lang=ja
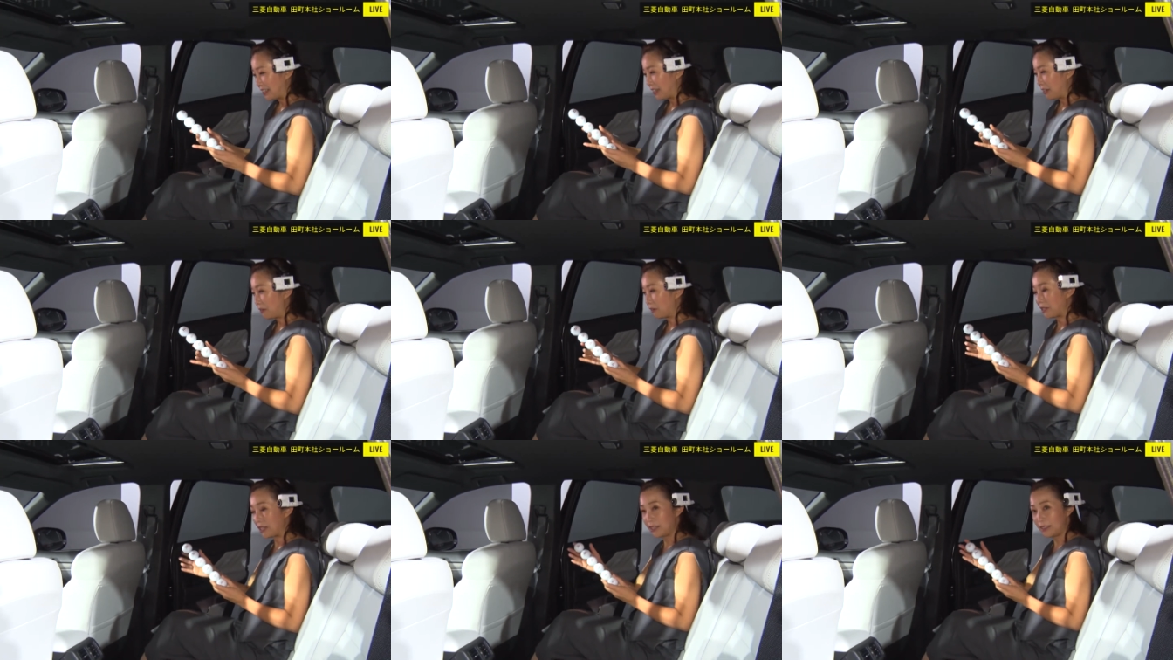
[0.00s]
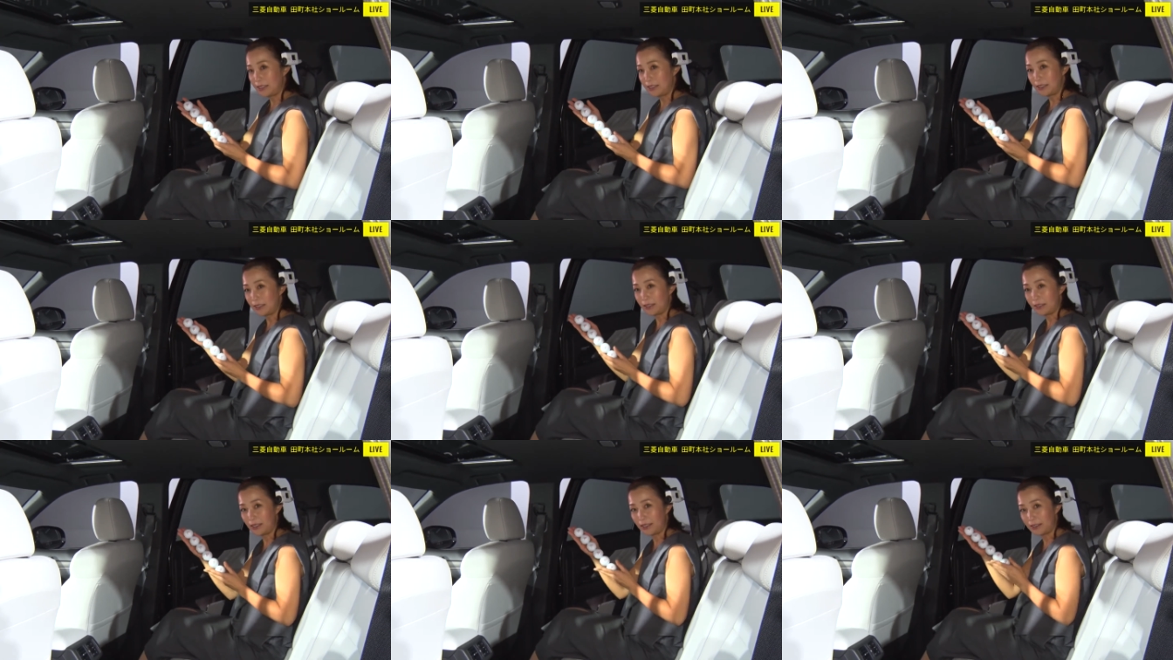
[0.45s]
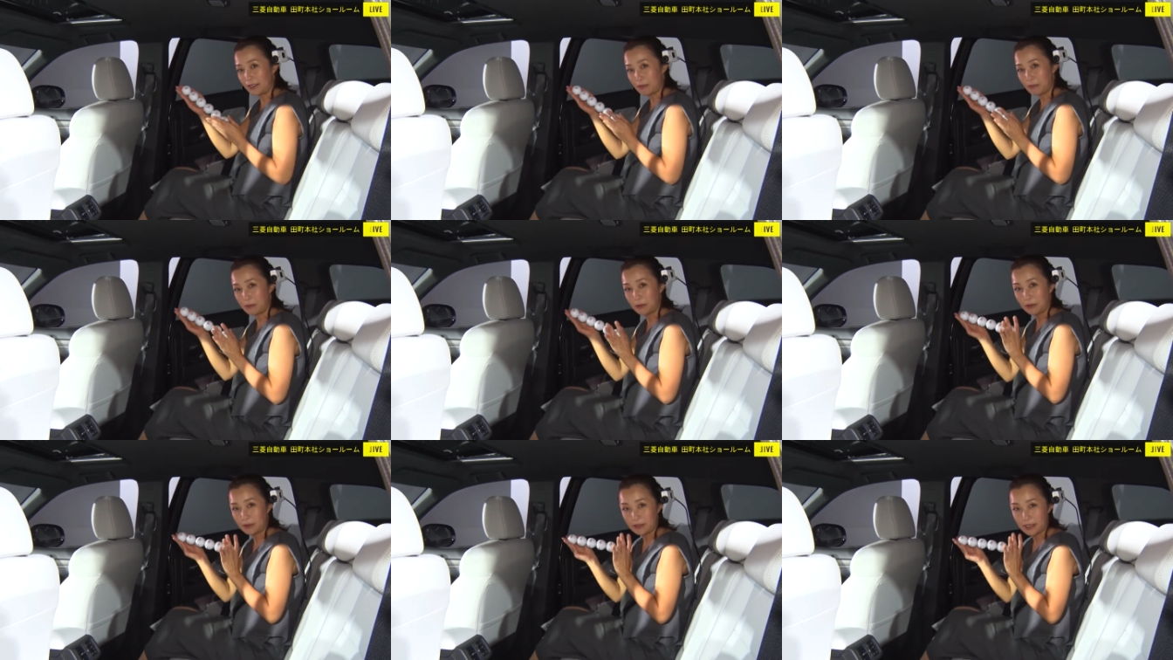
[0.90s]
い、他に何か
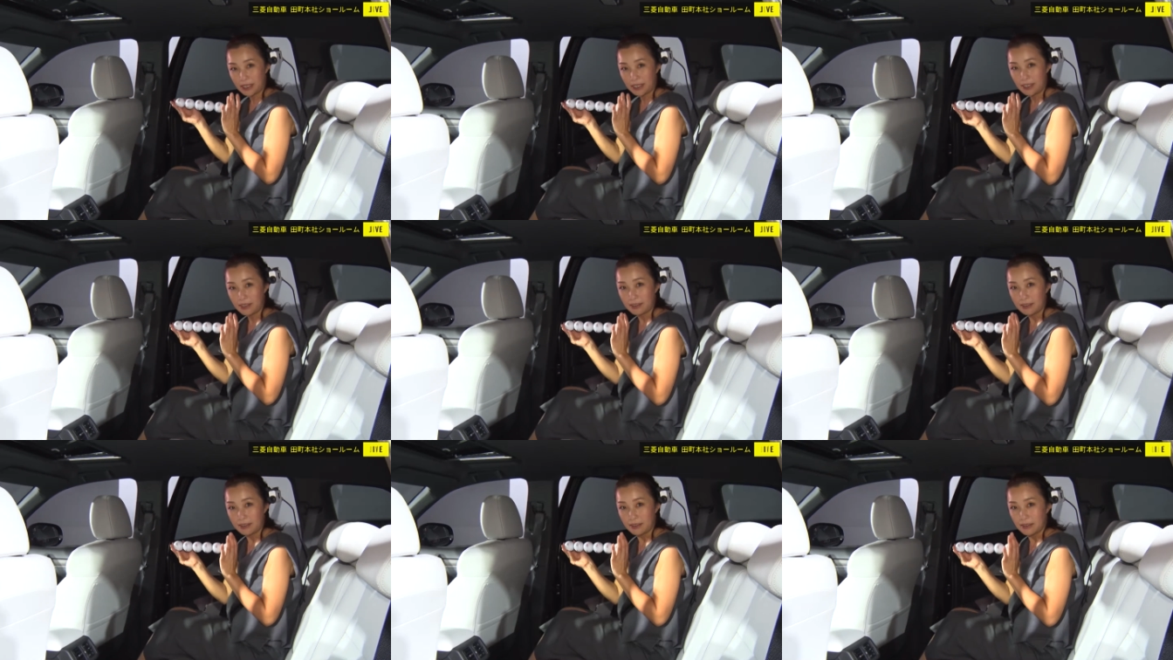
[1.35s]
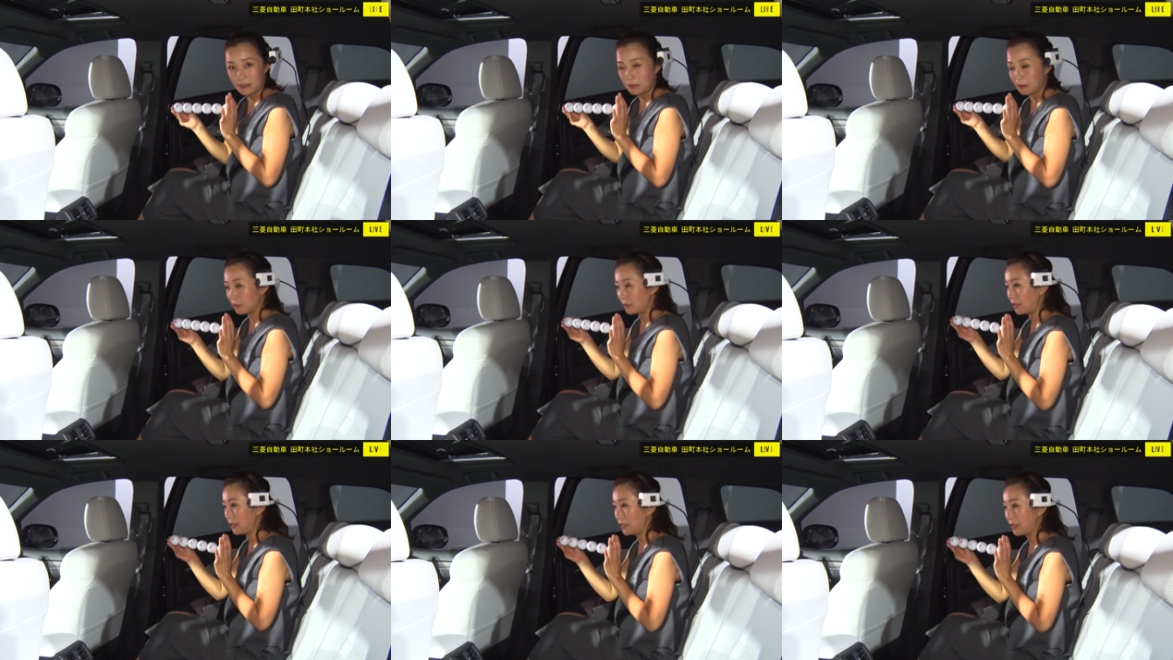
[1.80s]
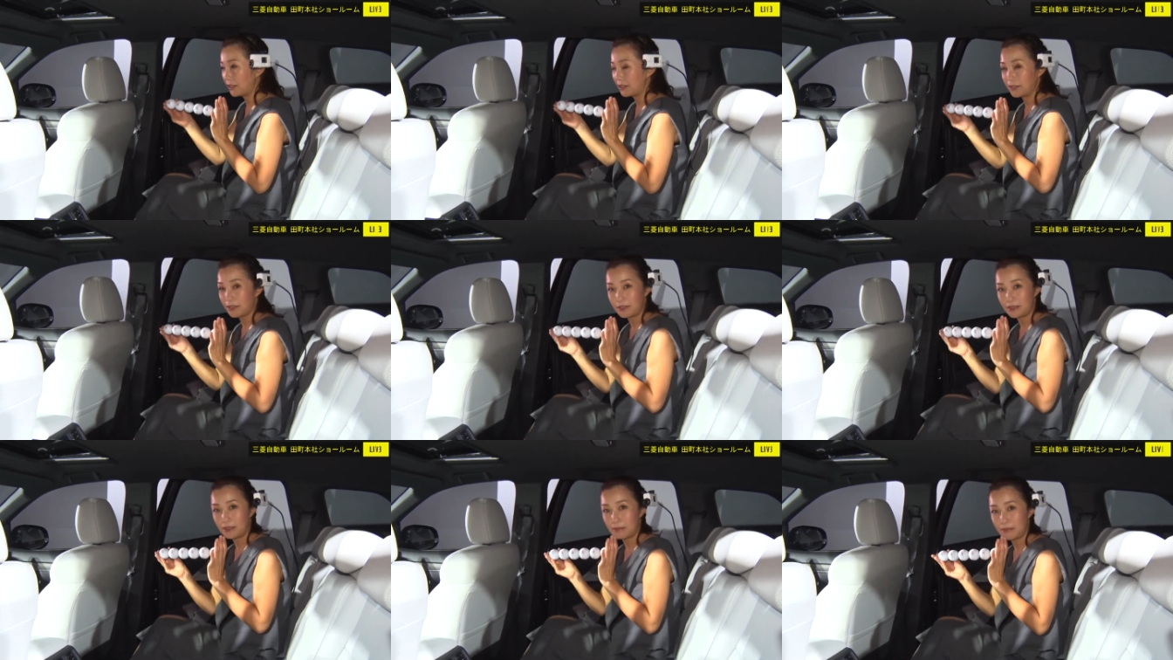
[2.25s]
ボールでこの辺
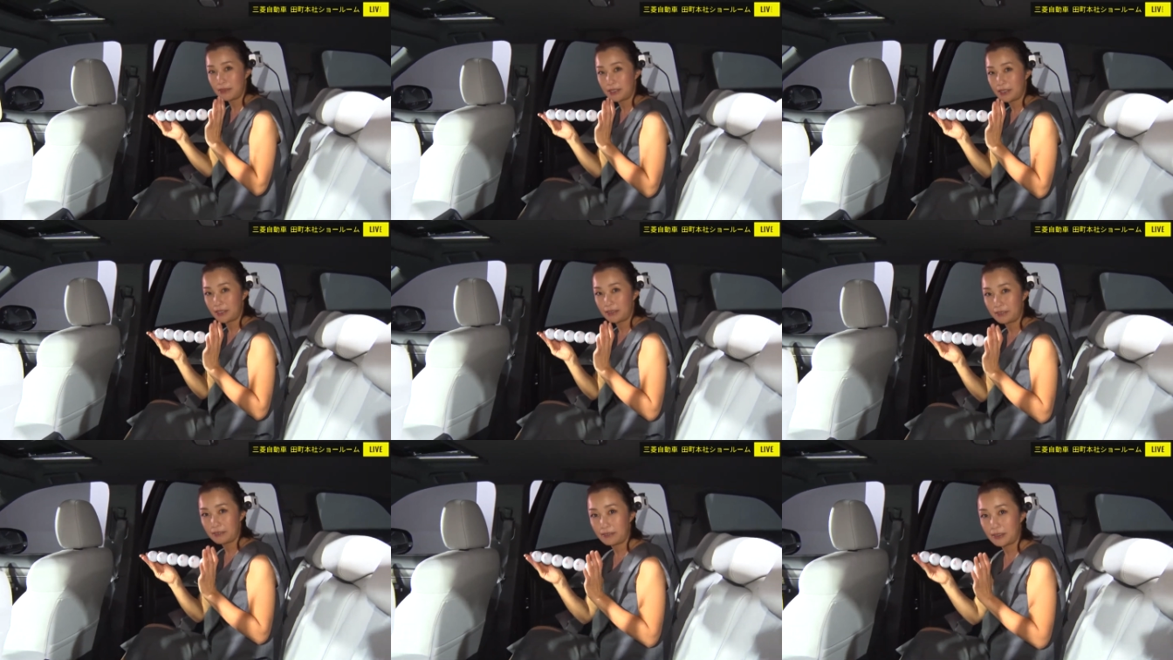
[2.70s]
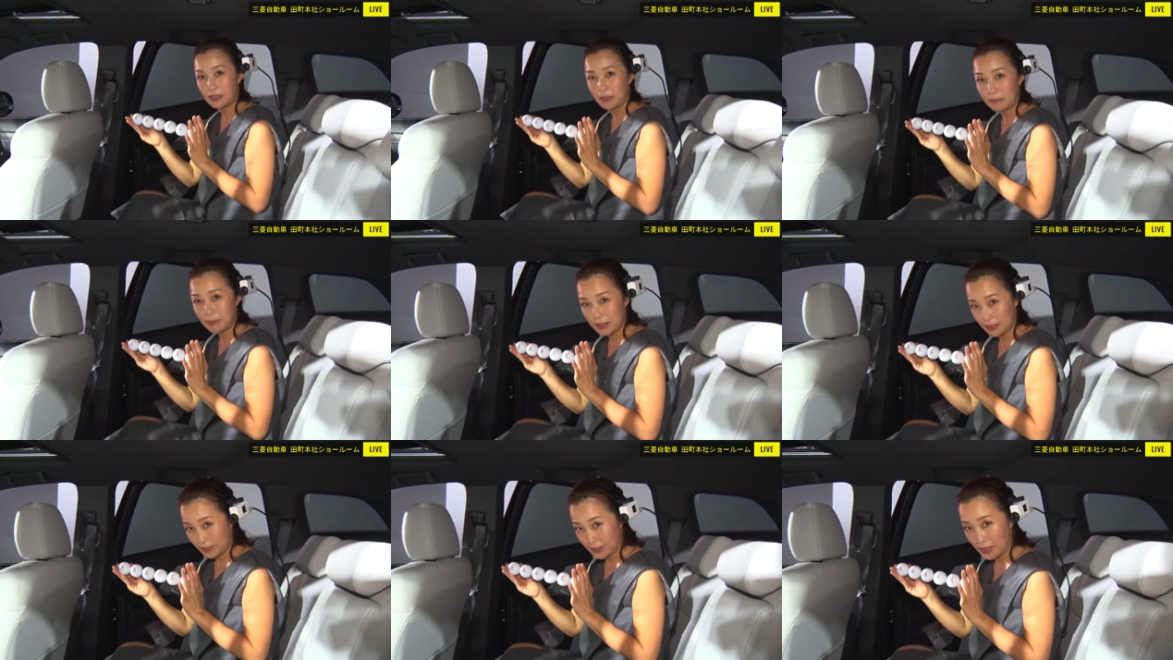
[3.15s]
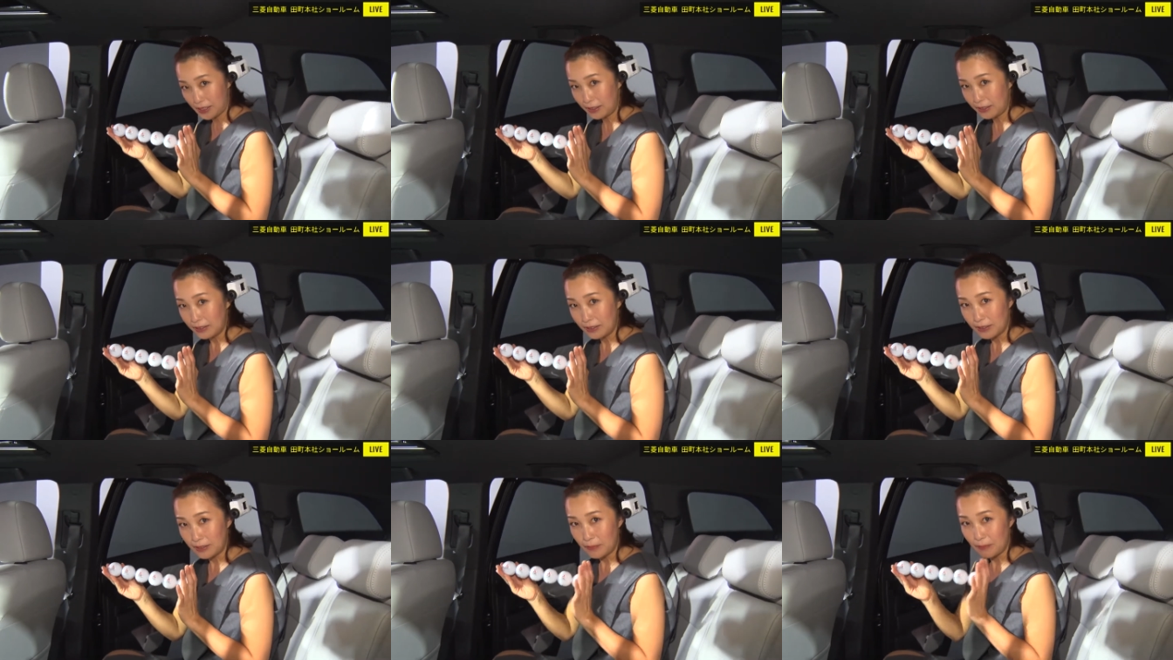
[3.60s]
測ってみてっていうのありますか。